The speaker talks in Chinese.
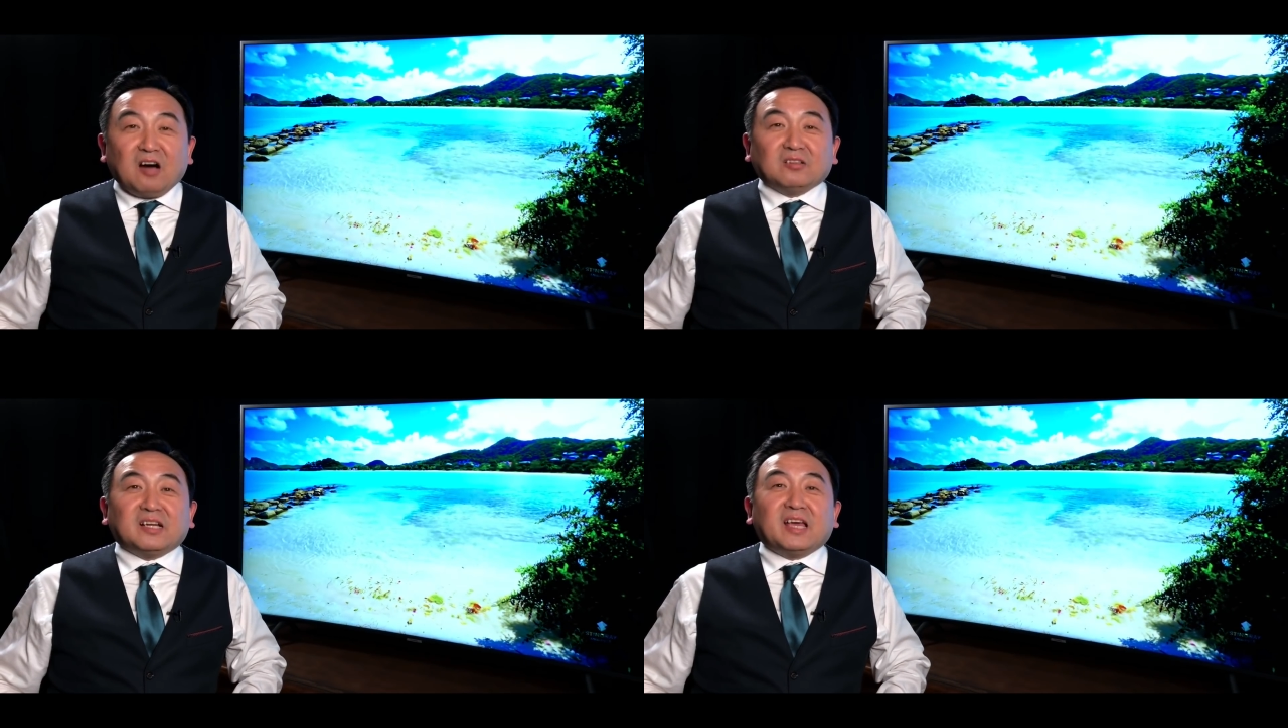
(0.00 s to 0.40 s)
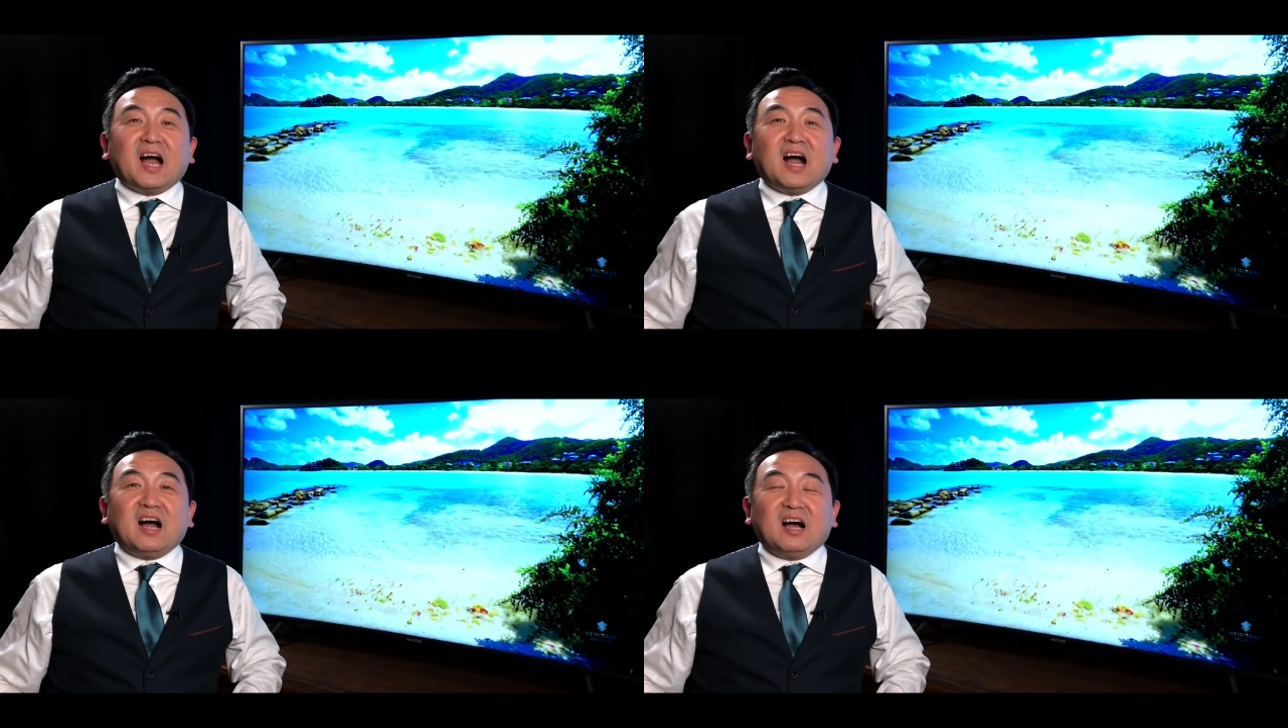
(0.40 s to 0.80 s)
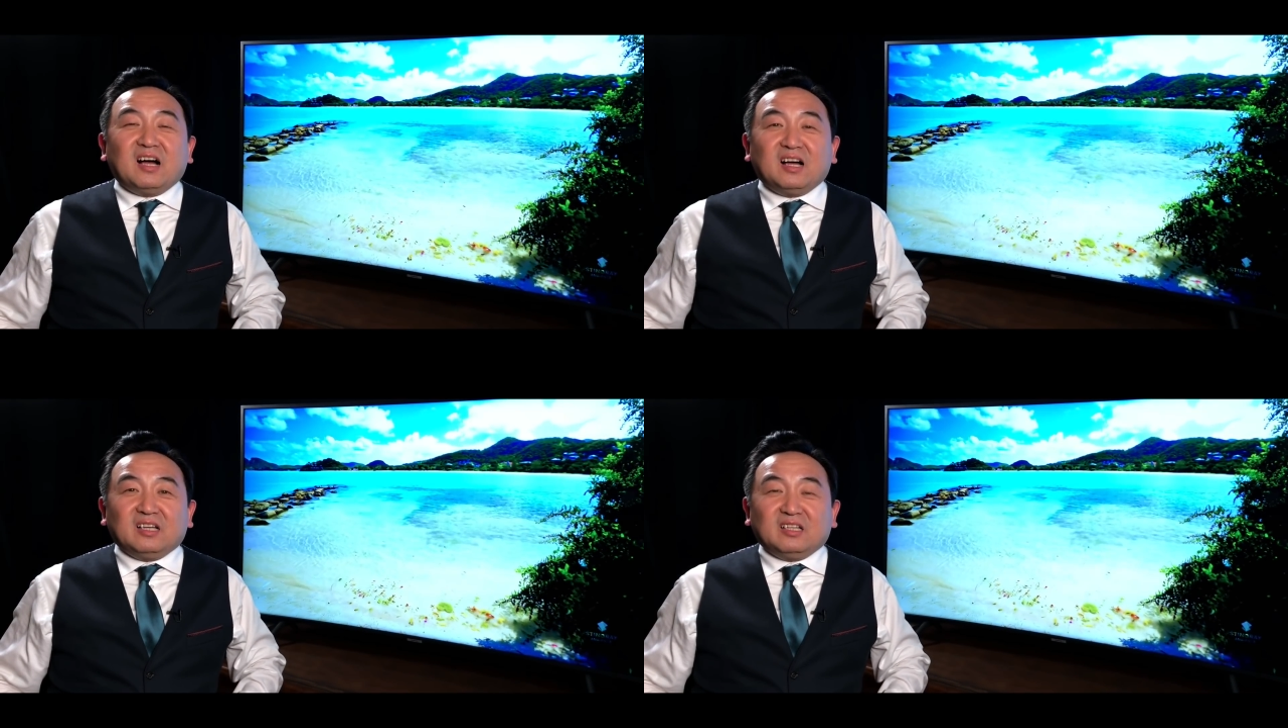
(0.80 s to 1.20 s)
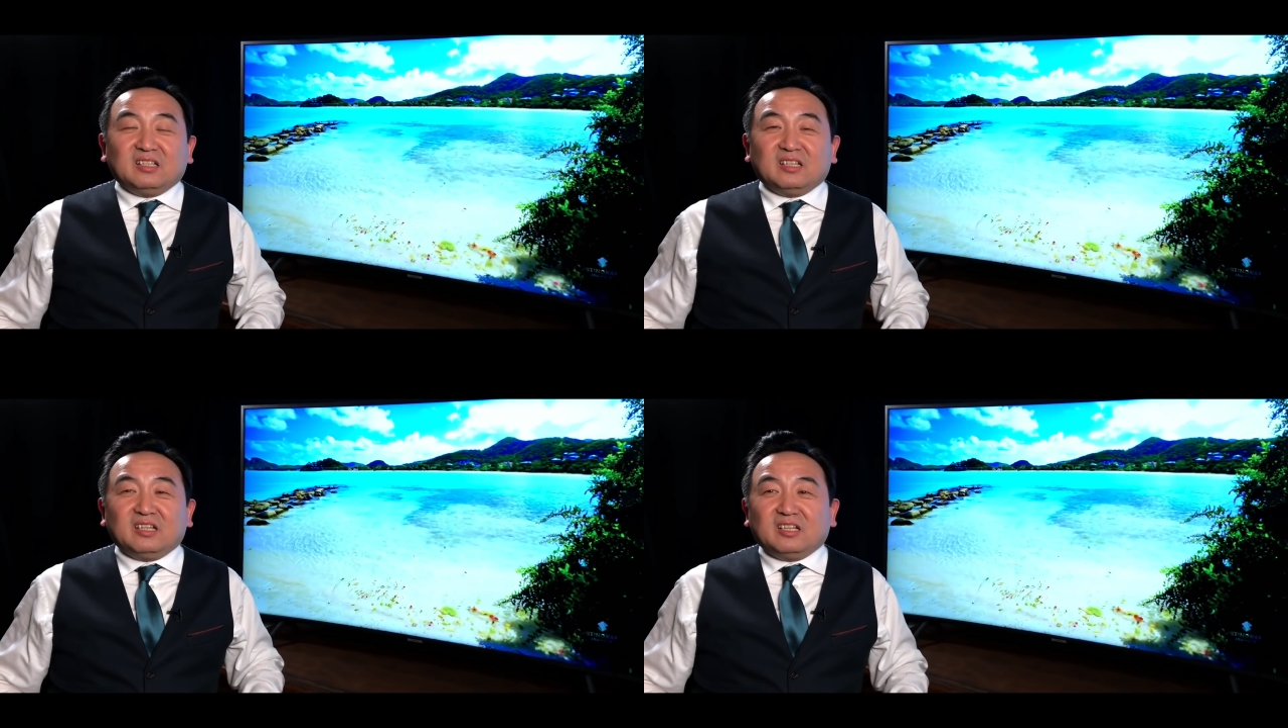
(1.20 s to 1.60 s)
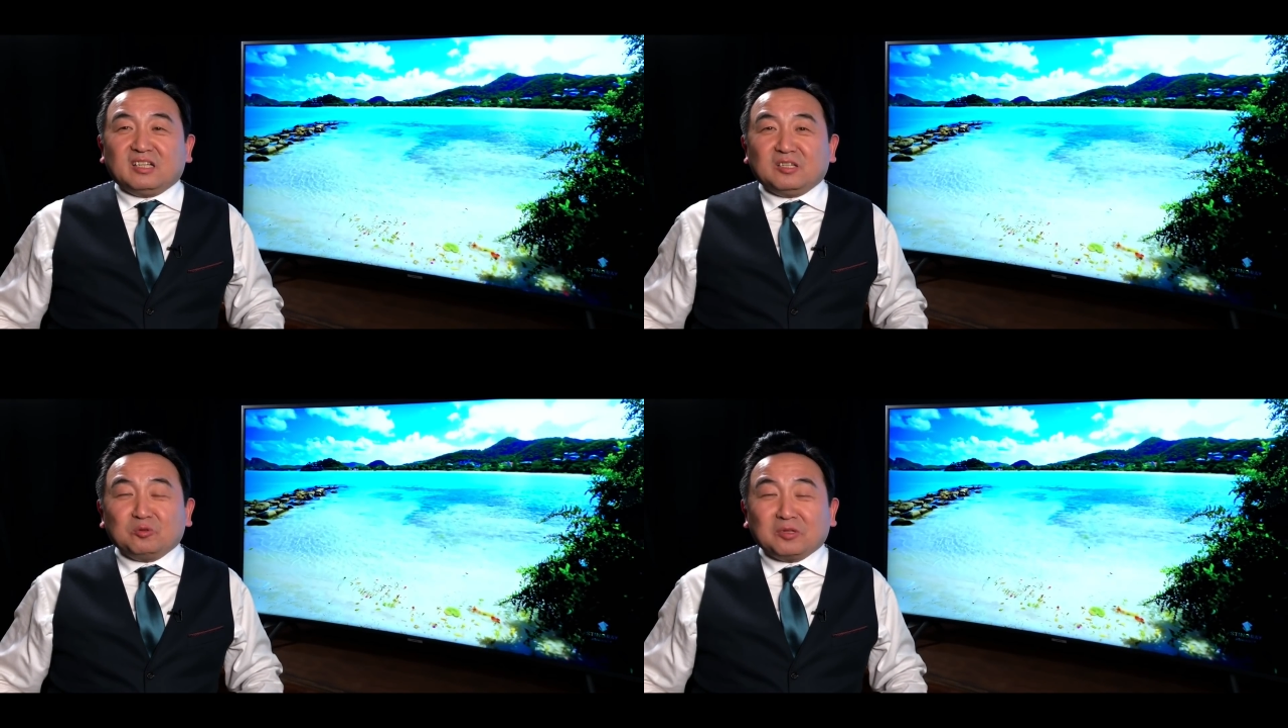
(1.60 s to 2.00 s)
澳大利亚，呃，
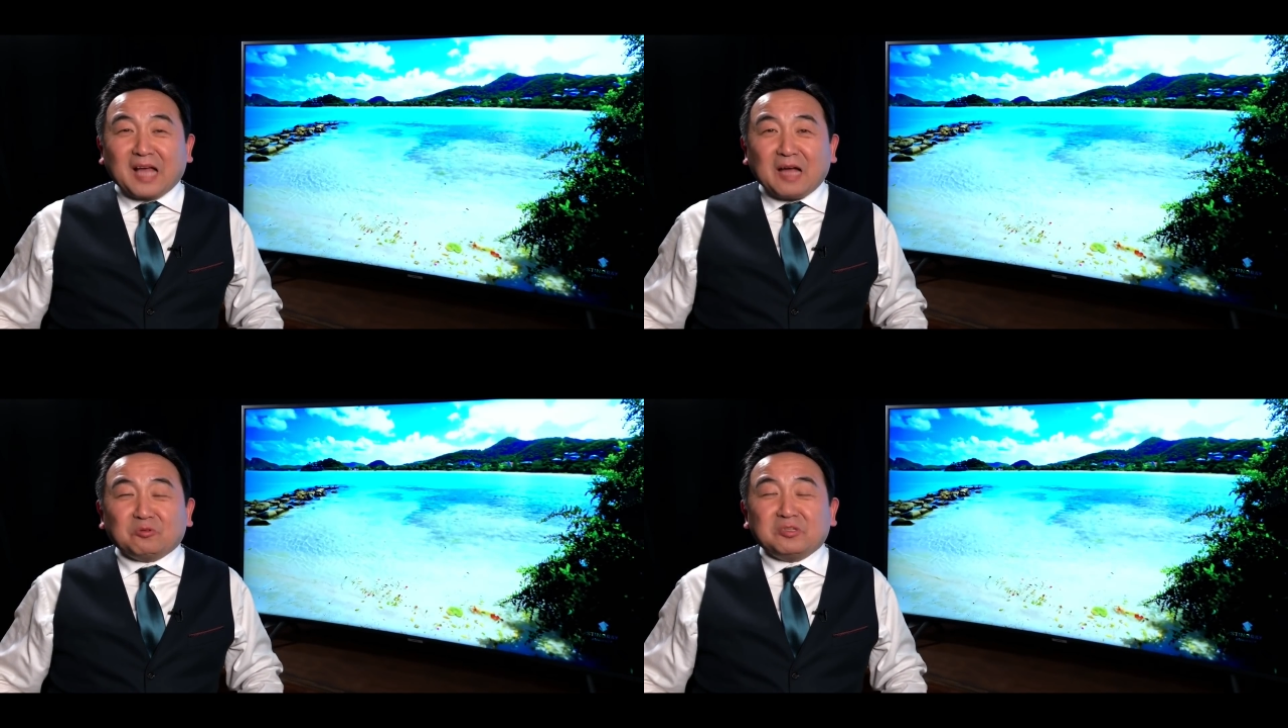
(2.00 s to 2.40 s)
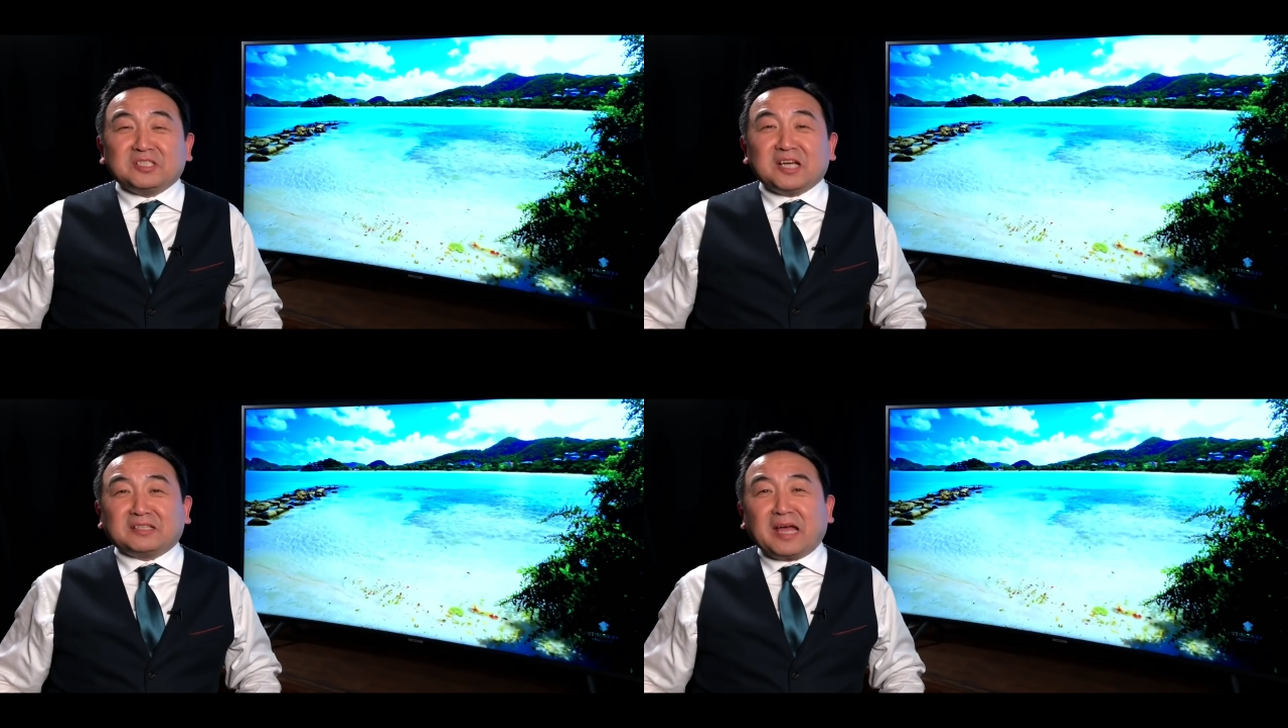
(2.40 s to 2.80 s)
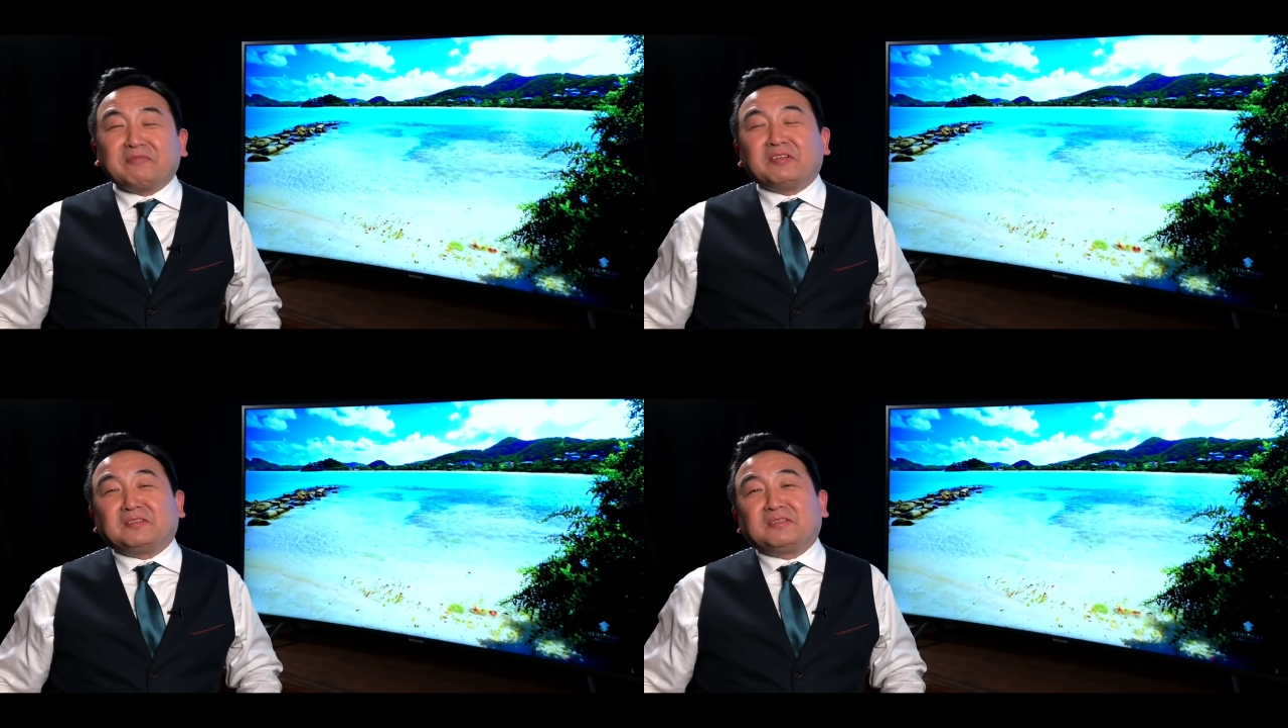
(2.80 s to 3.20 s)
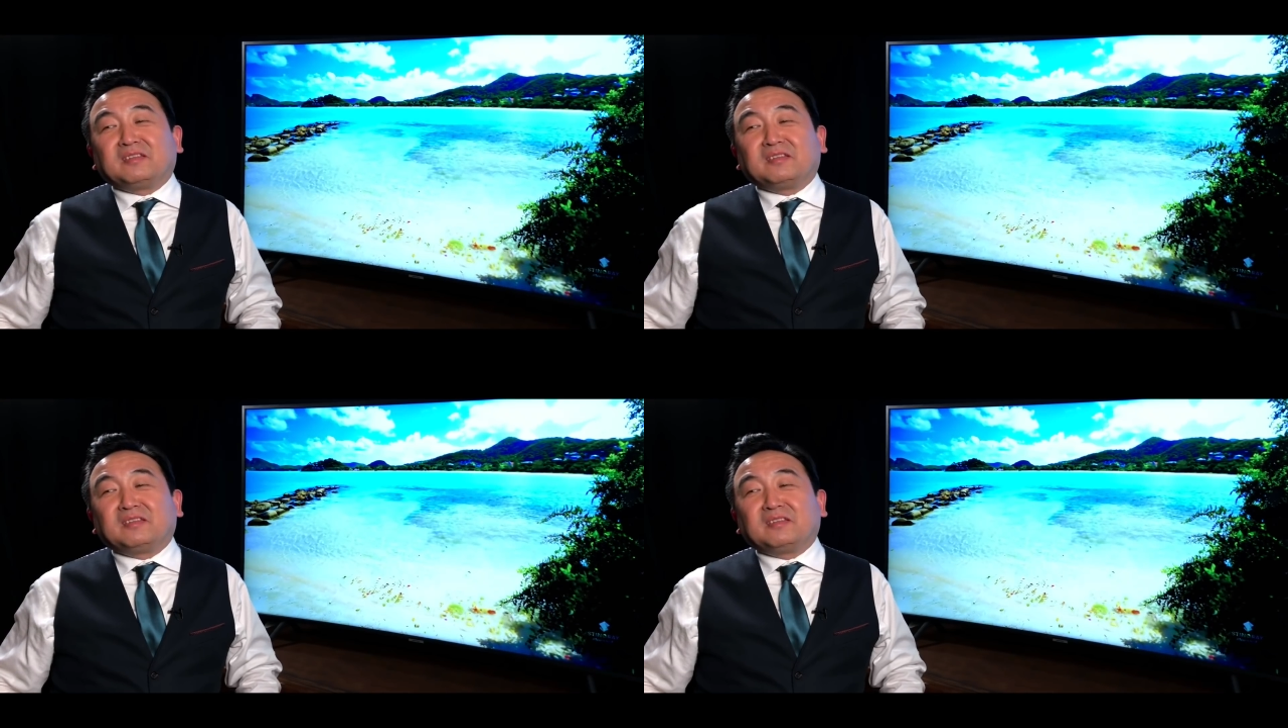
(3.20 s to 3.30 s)
很多大陆人抢奶粉。